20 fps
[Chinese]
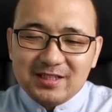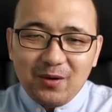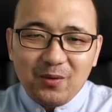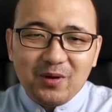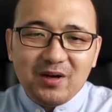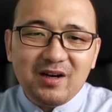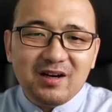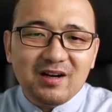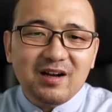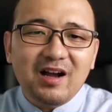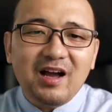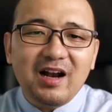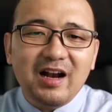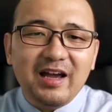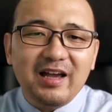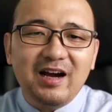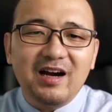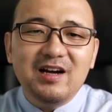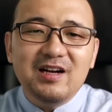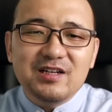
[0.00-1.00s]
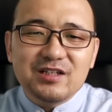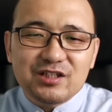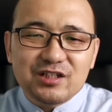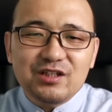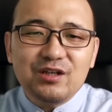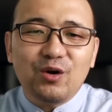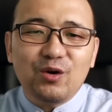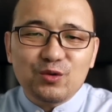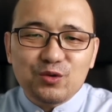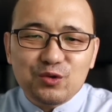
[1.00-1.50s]
我个人看来呀，只
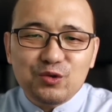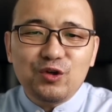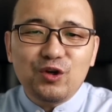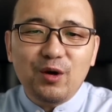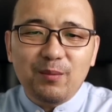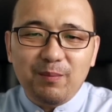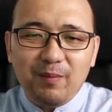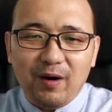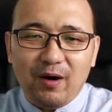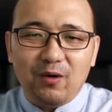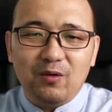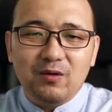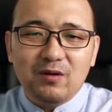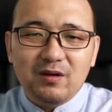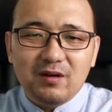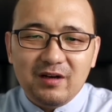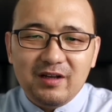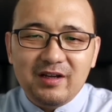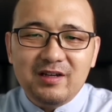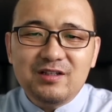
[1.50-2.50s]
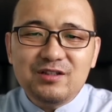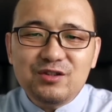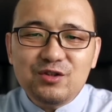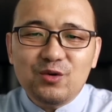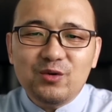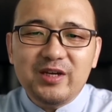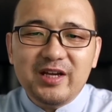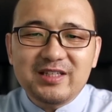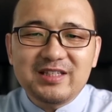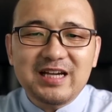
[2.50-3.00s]
有确保零就
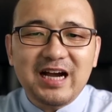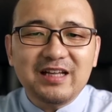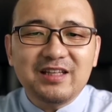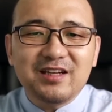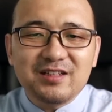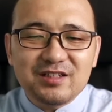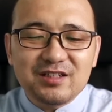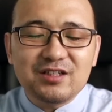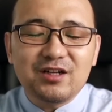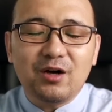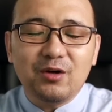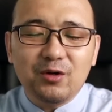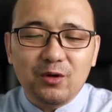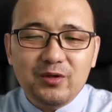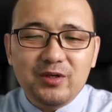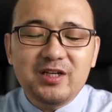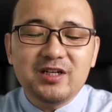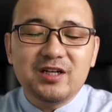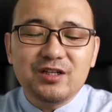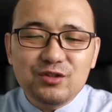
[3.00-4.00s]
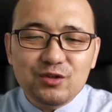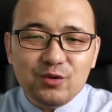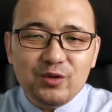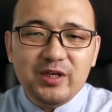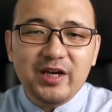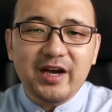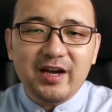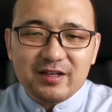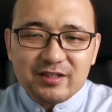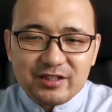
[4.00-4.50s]
业家庭至少有1人就
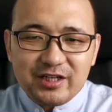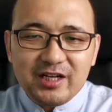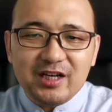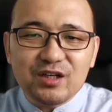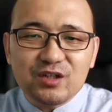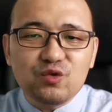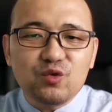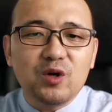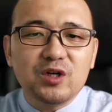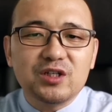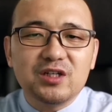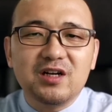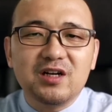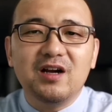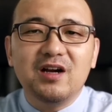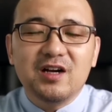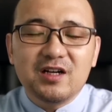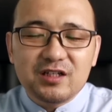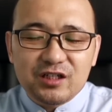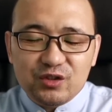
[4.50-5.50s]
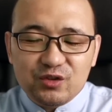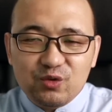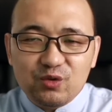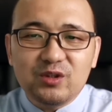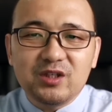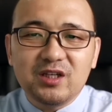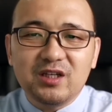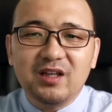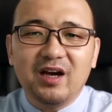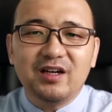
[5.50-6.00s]
业，这个措施是具
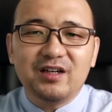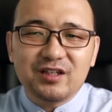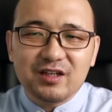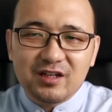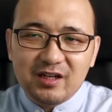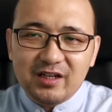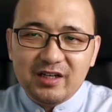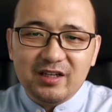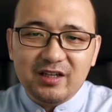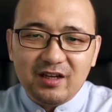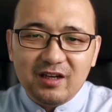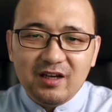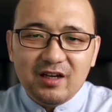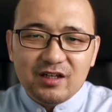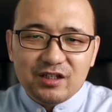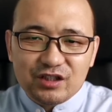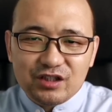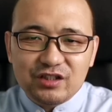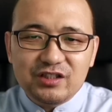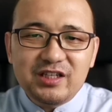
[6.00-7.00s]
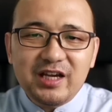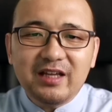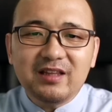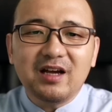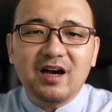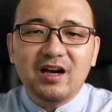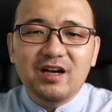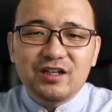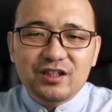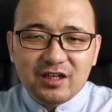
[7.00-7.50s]
体的，是可以实现
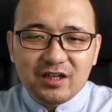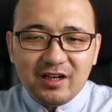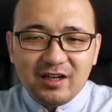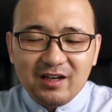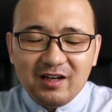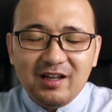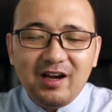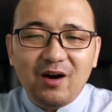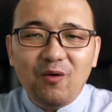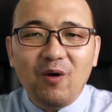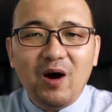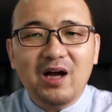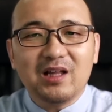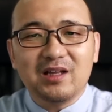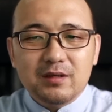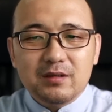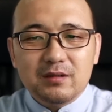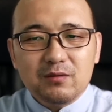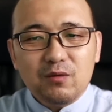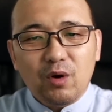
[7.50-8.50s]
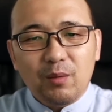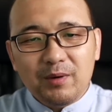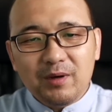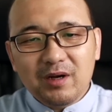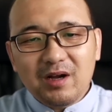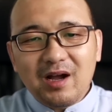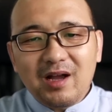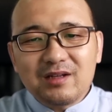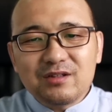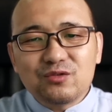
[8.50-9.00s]
的，是可以量化的。我们
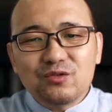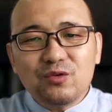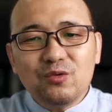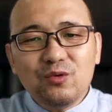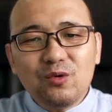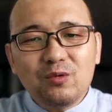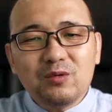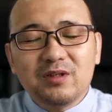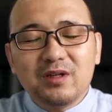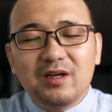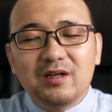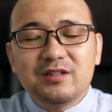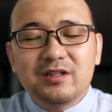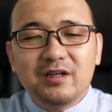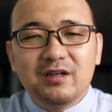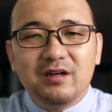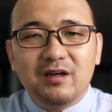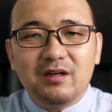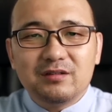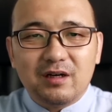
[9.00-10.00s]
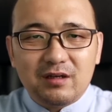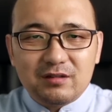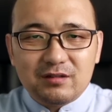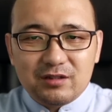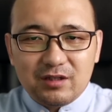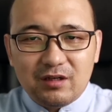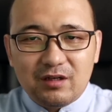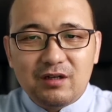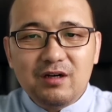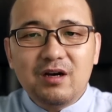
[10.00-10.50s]
看中共的这个
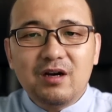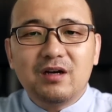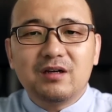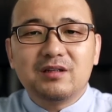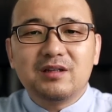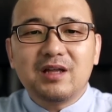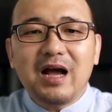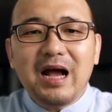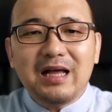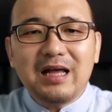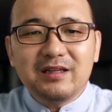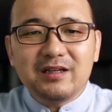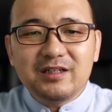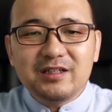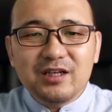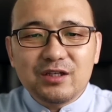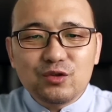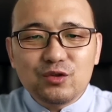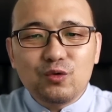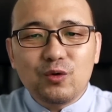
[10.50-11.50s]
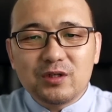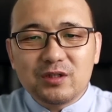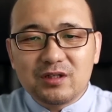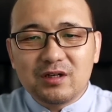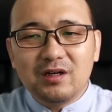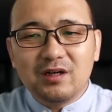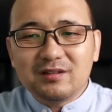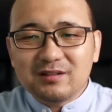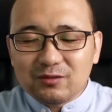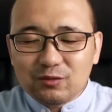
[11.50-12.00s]
整个它的这些措
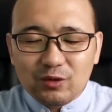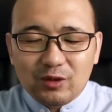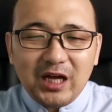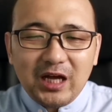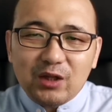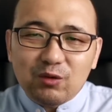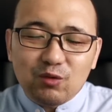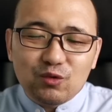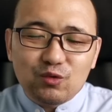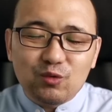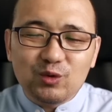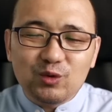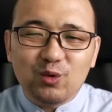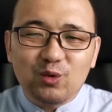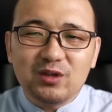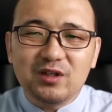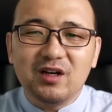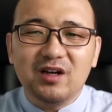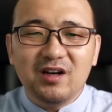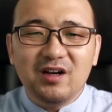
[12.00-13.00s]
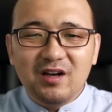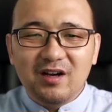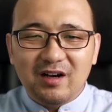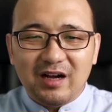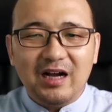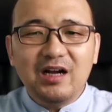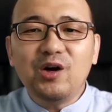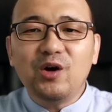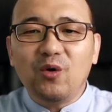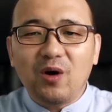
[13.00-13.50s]
施，绝大多数都是喊
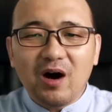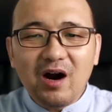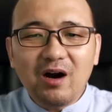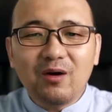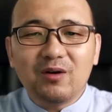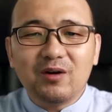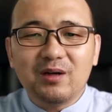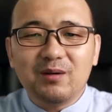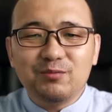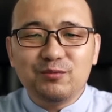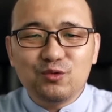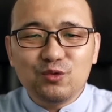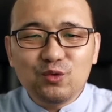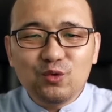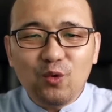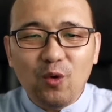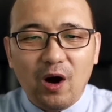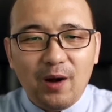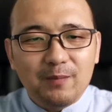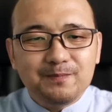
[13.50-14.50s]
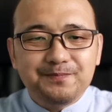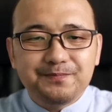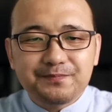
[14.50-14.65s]
口号的居多。